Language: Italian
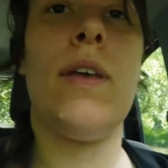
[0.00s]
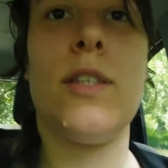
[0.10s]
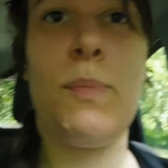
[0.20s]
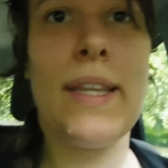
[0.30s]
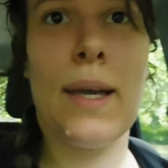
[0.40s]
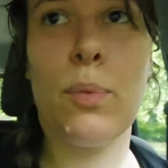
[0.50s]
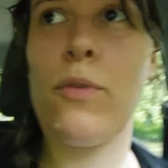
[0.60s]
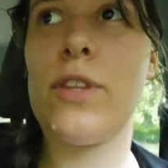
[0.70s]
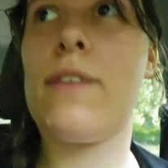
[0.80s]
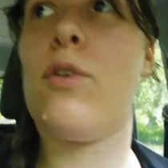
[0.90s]
Aspetta che
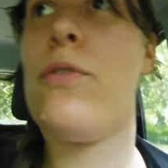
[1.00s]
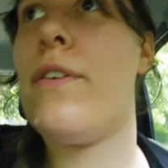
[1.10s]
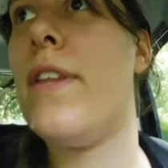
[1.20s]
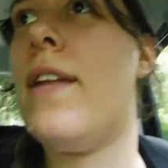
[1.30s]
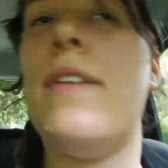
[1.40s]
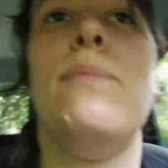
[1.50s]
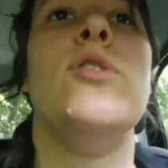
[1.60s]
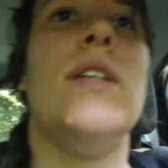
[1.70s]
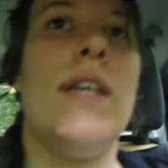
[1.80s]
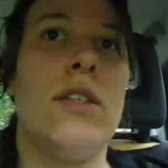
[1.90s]
provo a andarvelo a far vedere, vediamo
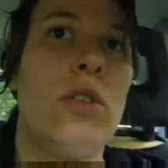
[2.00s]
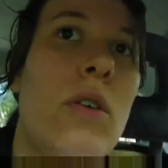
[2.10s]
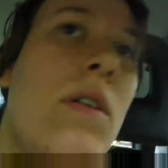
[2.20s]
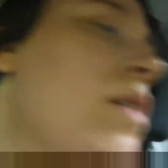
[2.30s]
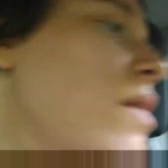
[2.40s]
se riesco.